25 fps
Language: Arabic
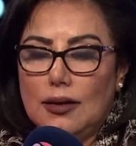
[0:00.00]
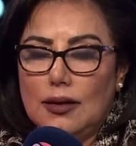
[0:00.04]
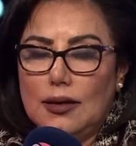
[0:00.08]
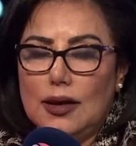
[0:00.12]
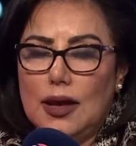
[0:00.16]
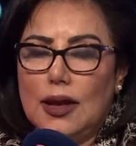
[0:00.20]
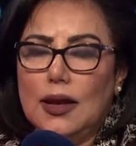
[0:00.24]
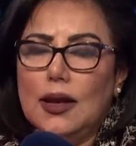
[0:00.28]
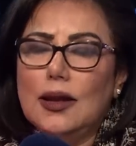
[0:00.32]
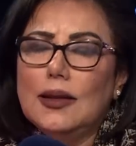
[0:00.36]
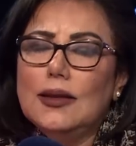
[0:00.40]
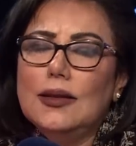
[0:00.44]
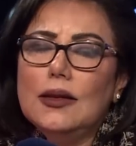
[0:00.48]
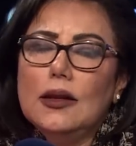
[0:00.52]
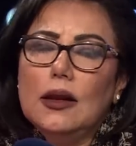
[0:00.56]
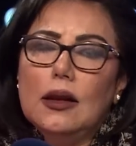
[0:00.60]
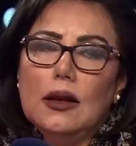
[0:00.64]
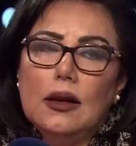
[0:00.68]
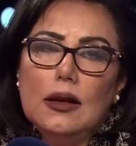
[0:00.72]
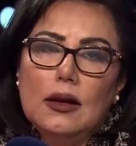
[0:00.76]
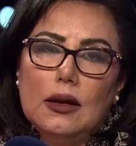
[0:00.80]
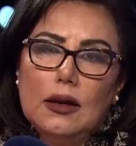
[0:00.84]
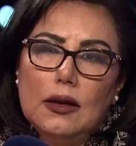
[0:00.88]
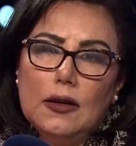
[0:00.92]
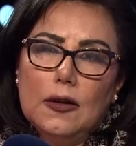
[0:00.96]
يا ريت
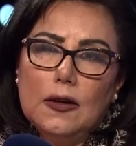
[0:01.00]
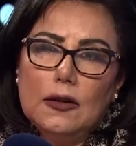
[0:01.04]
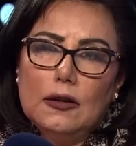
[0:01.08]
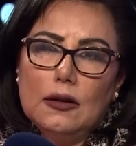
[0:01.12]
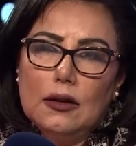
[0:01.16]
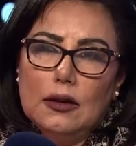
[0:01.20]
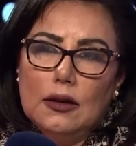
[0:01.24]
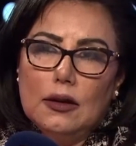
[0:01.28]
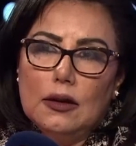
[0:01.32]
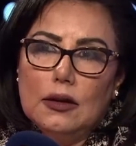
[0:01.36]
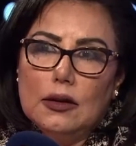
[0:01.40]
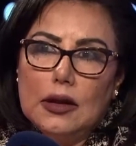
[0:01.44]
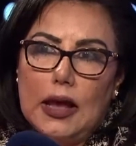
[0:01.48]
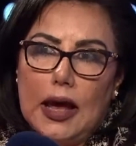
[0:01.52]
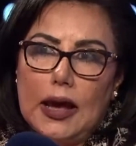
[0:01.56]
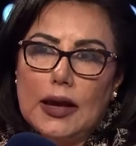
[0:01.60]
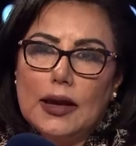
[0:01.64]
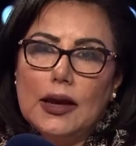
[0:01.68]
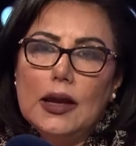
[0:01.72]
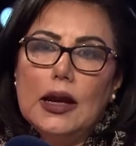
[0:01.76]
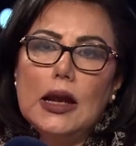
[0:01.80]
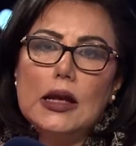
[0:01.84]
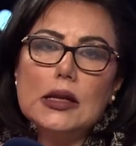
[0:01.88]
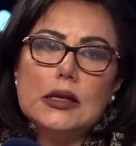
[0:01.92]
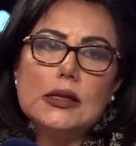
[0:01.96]

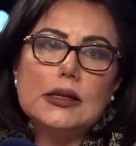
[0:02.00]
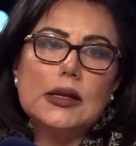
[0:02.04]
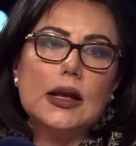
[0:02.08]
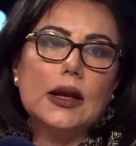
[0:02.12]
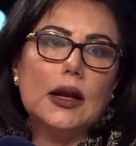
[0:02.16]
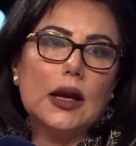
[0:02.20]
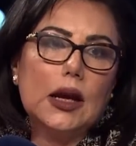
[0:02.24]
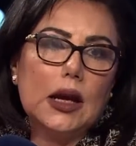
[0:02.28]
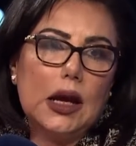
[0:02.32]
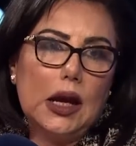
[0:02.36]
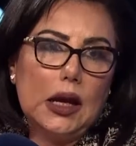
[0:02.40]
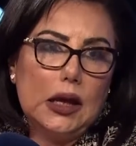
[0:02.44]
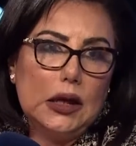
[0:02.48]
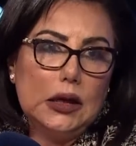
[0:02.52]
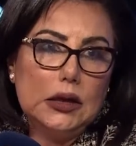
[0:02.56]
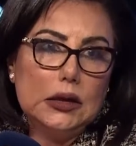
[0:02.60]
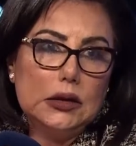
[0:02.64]
نأجلها للسنة الجاية